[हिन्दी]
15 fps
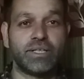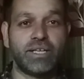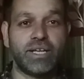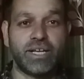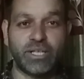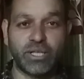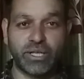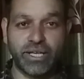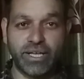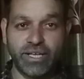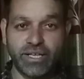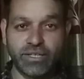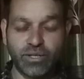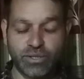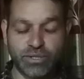एंड द
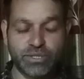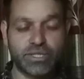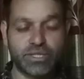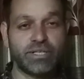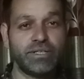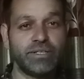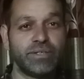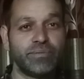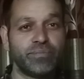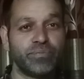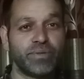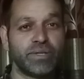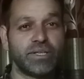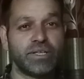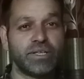करेक्ट
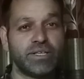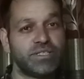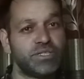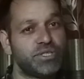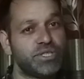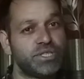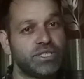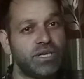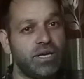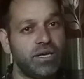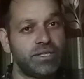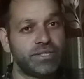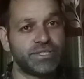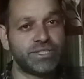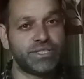आंसर इज शाह
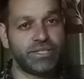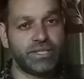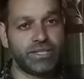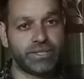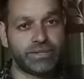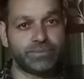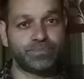जहां